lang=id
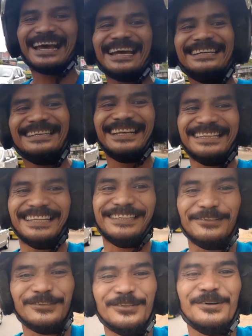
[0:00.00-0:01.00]
Raine
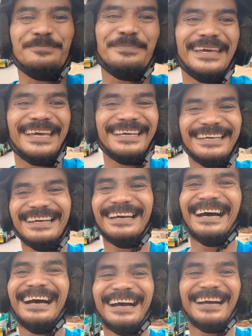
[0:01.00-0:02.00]
ditutupi
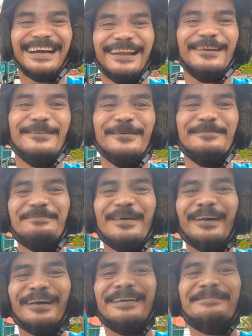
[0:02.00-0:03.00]

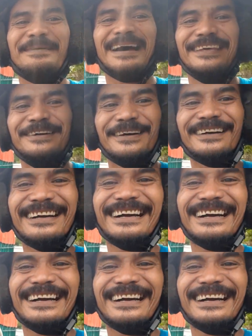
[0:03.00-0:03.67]
ngelumpuk kaya payung.